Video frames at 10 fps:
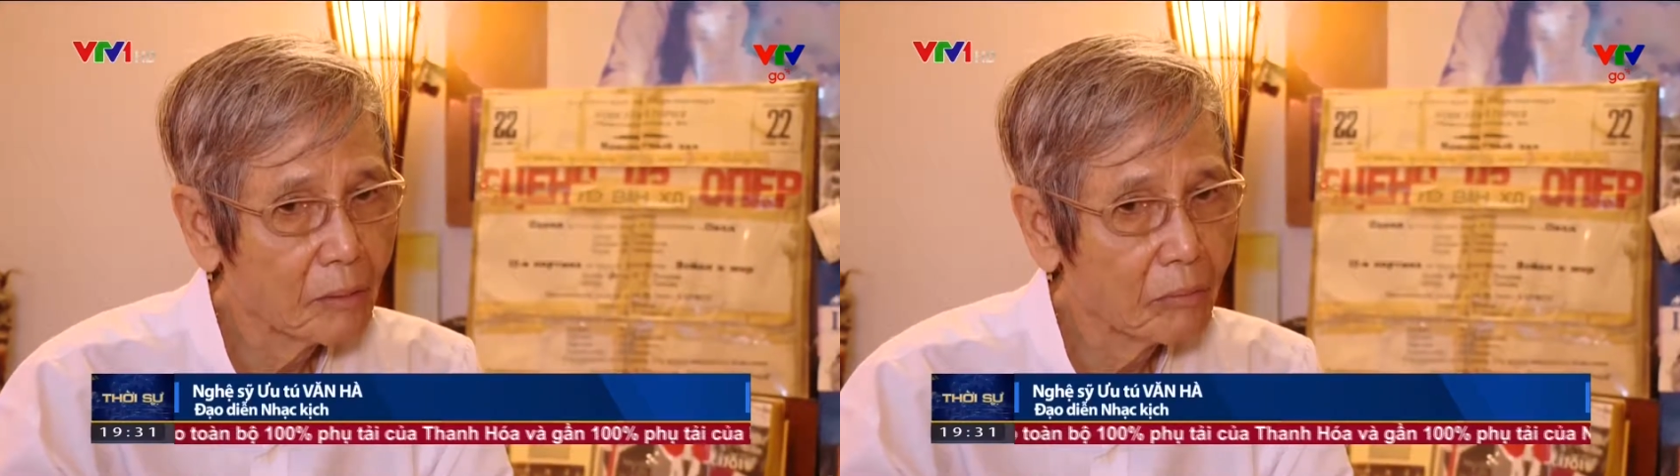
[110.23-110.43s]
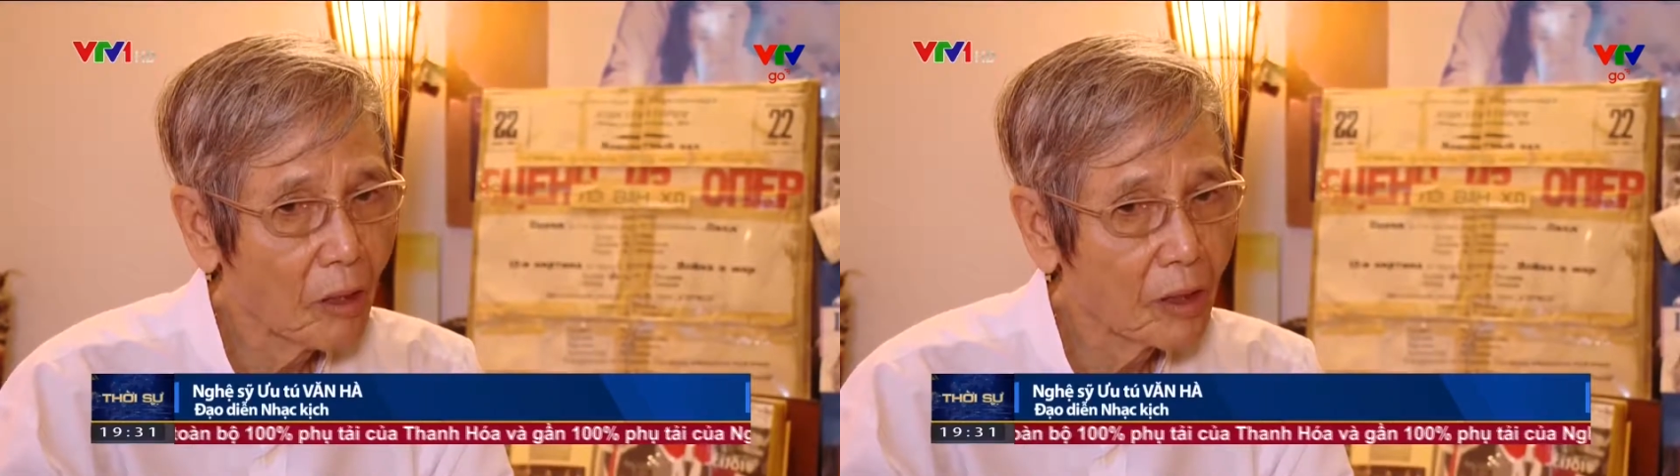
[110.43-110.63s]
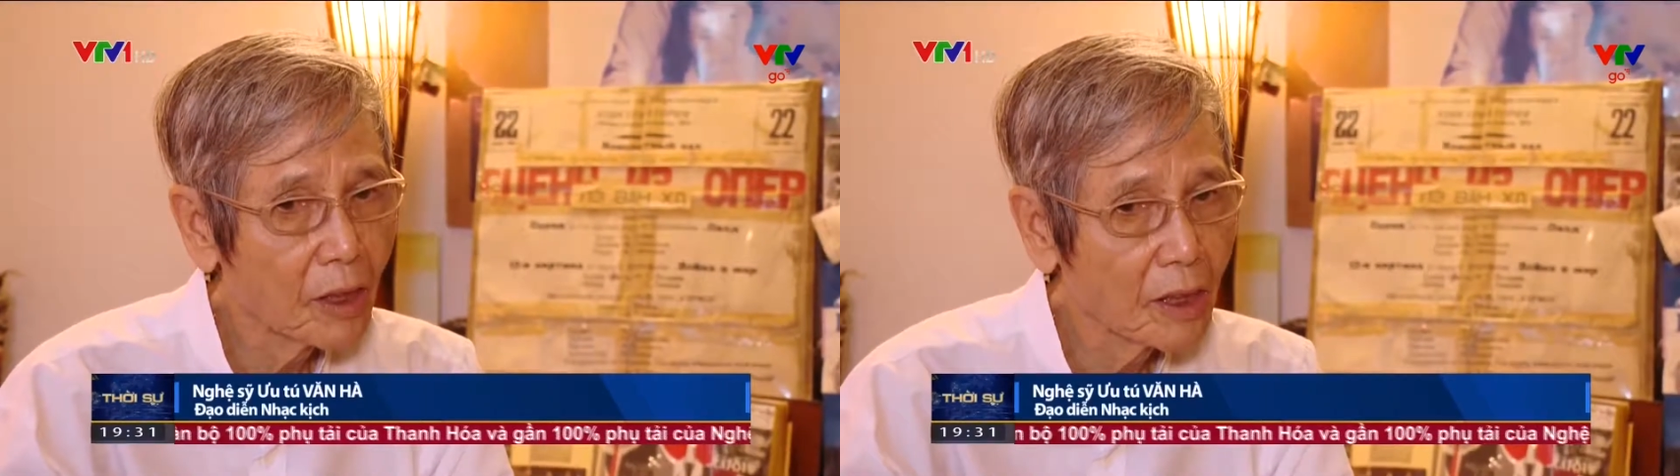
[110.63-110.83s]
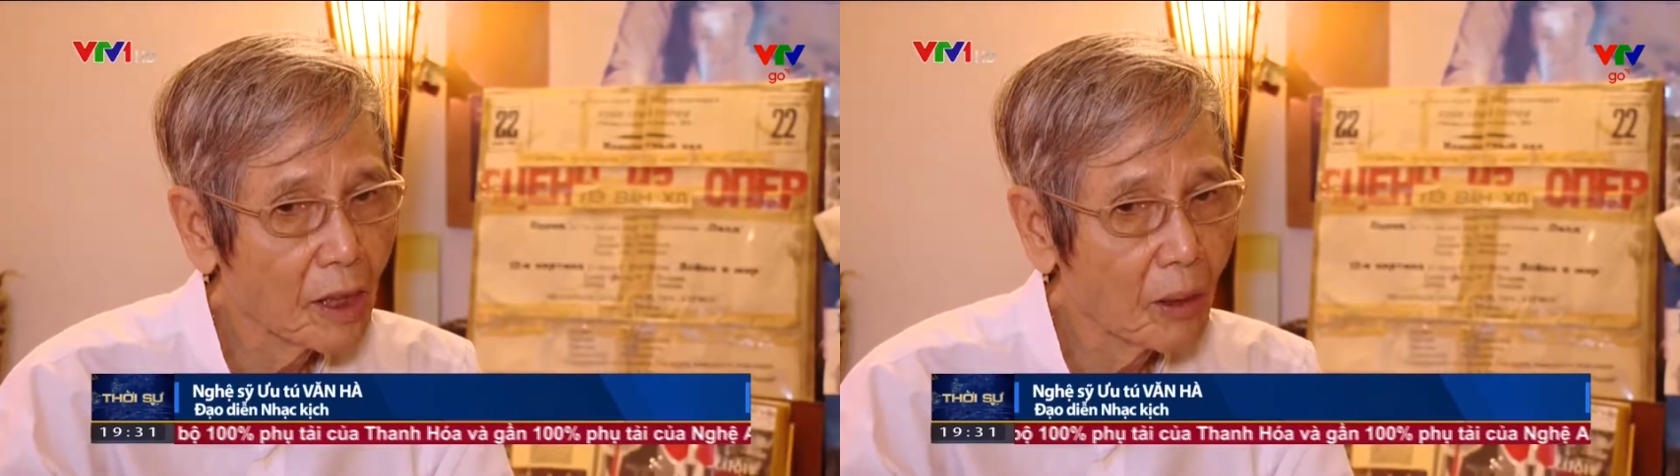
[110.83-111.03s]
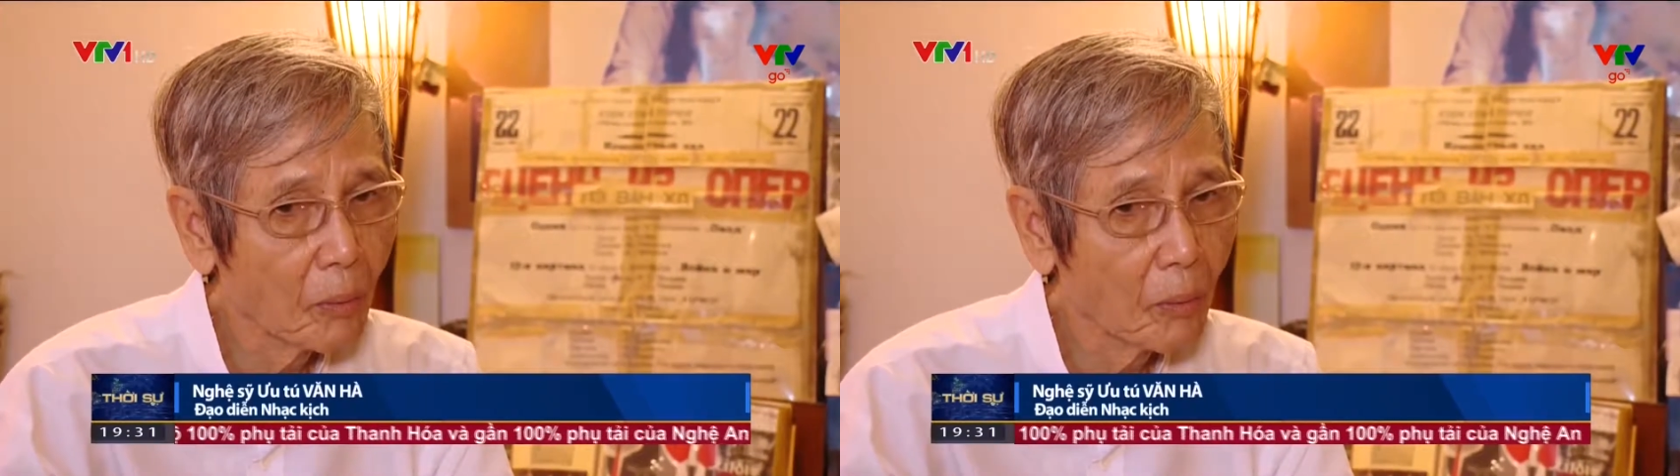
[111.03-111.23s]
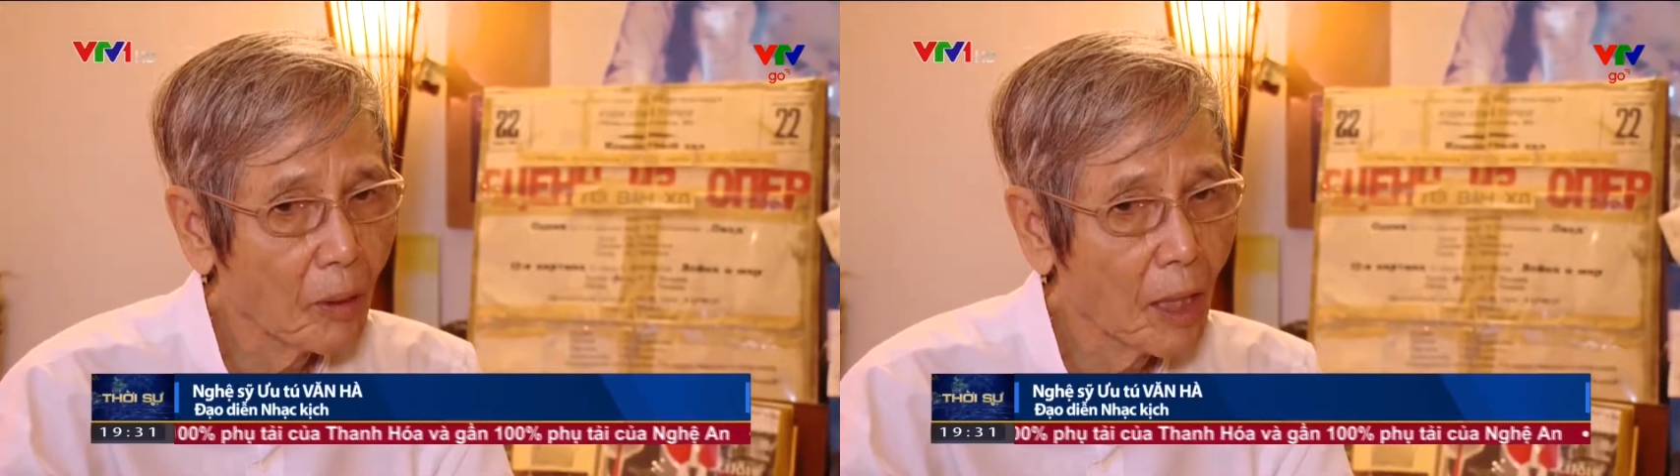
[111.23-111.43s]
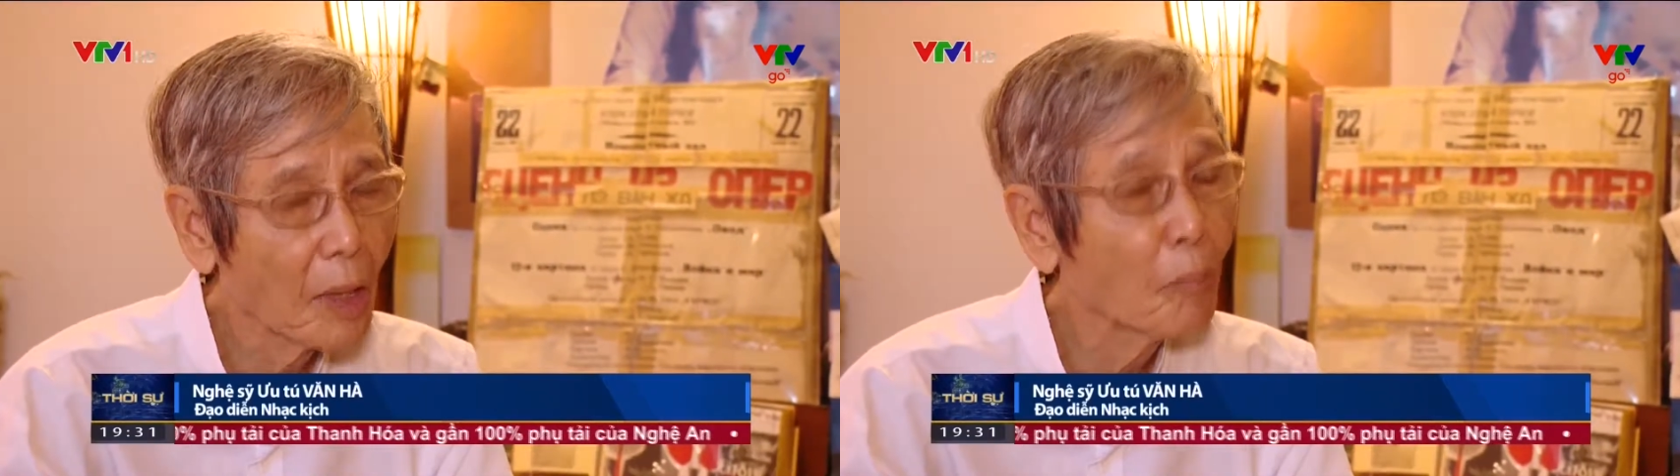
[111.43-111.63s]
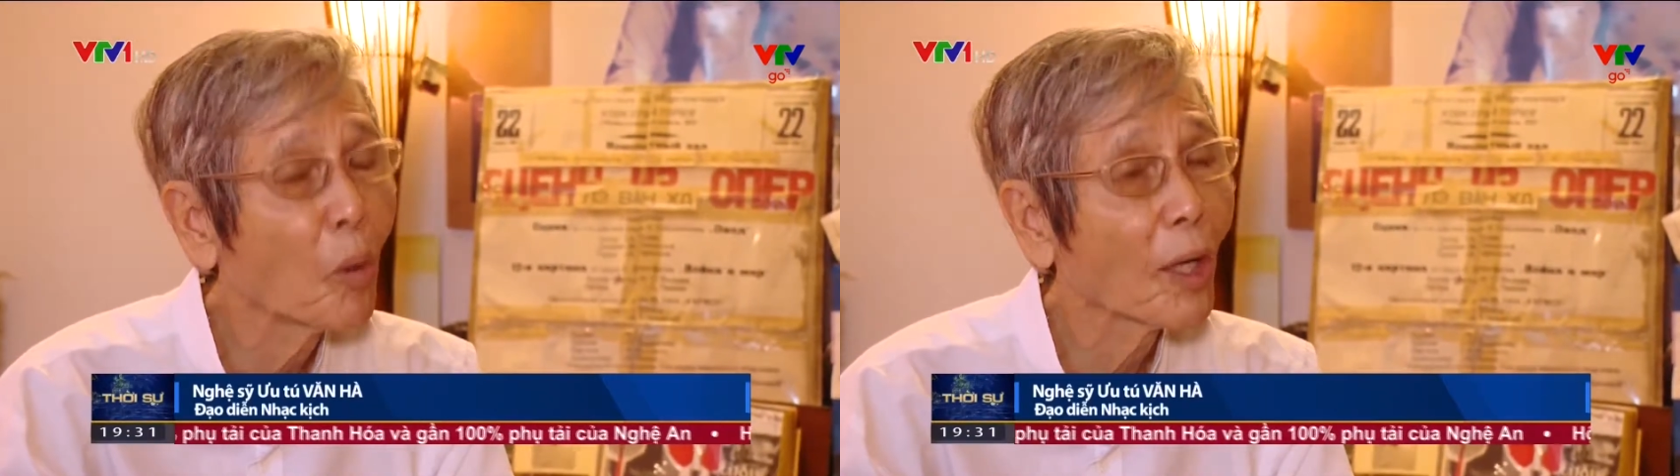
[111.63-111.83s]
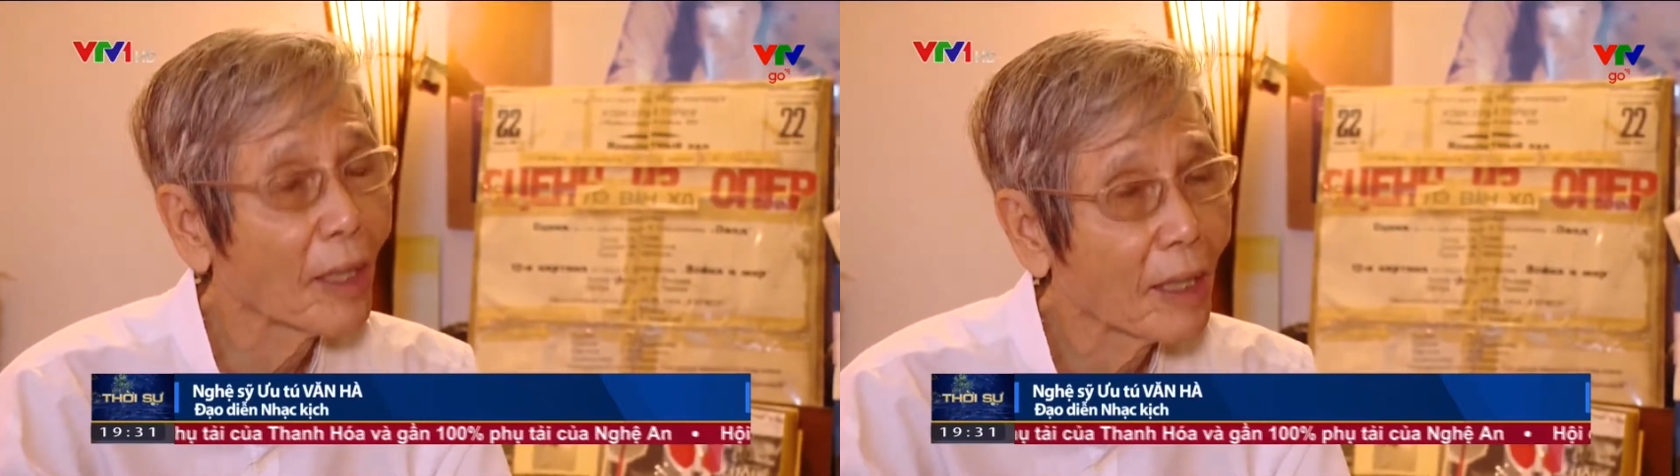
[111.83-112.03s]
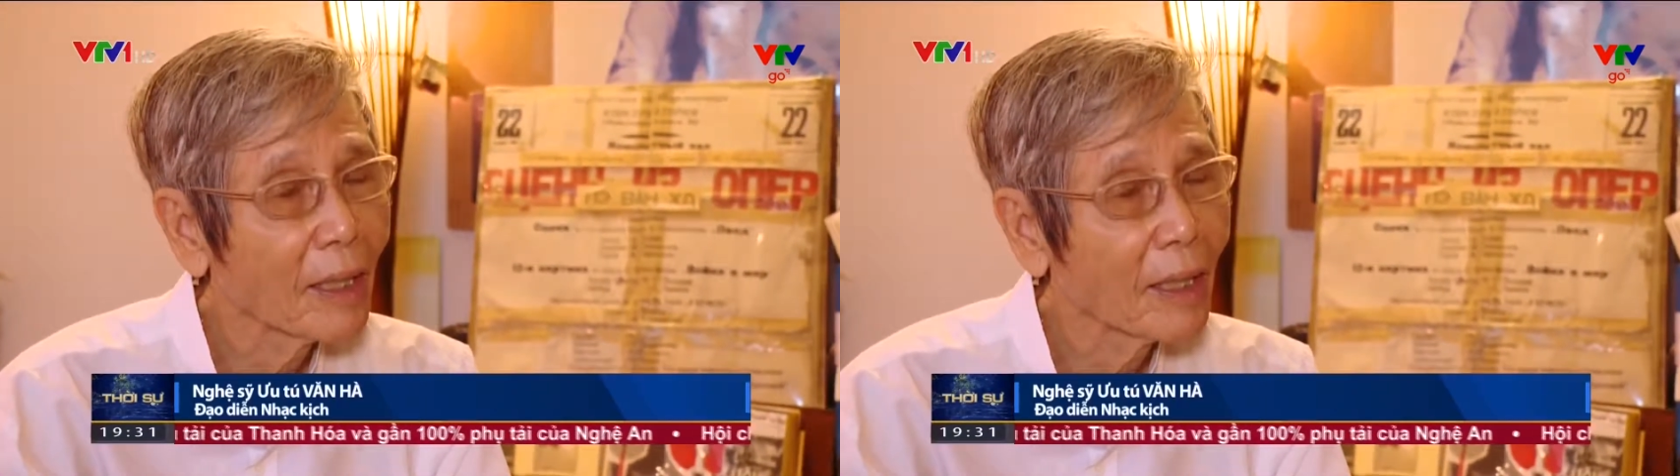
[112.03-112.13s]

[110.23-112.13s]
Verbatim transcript: cũng có những điều hơi buồn